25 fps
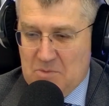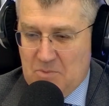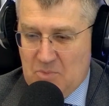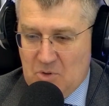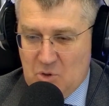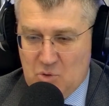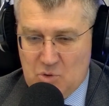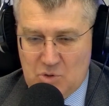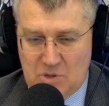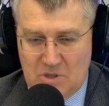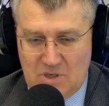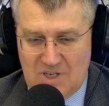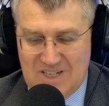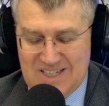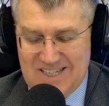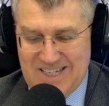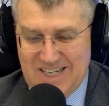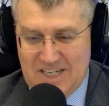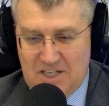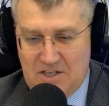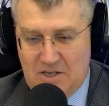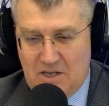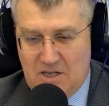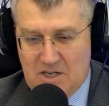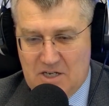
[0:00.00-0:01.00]
потому что на
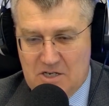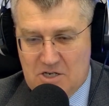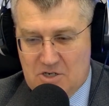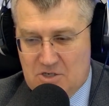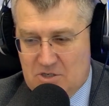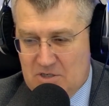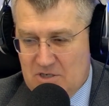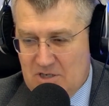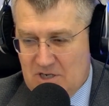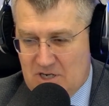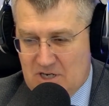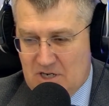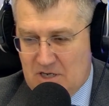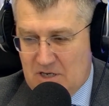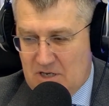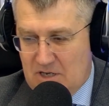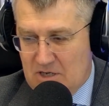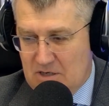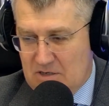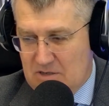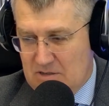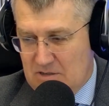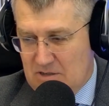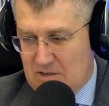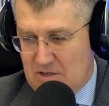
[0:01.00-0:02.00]
сайте, конечно,
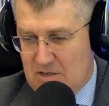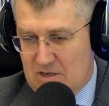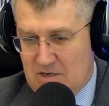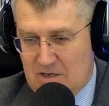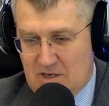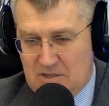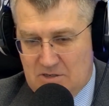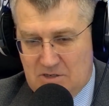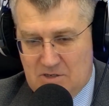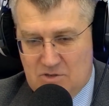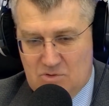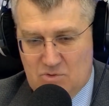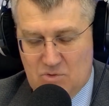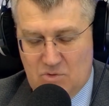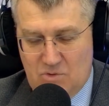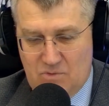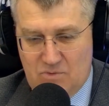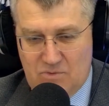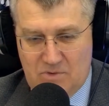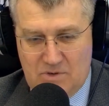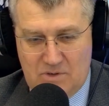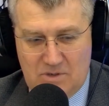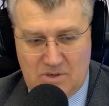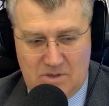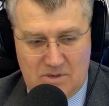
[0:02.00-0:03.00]
никаких э,
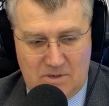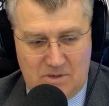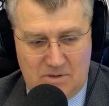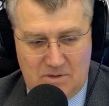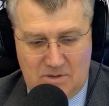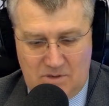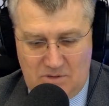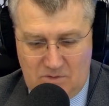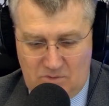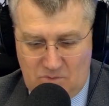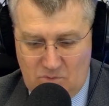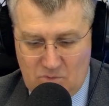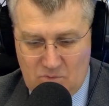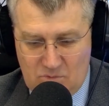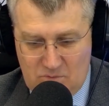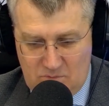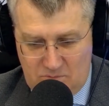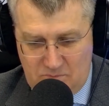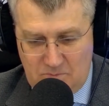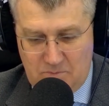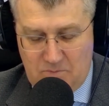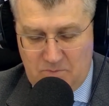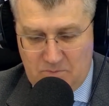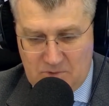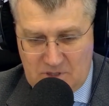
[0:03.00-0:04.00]
адресов, э, ну,
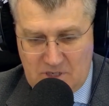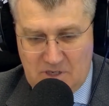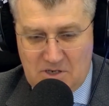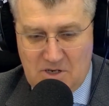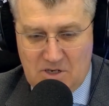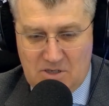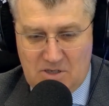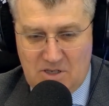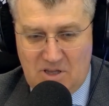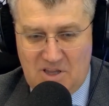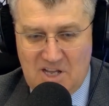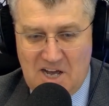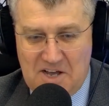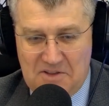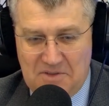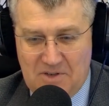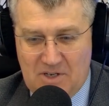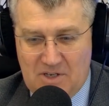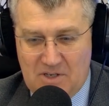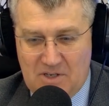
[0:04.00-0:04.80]
каких-то данных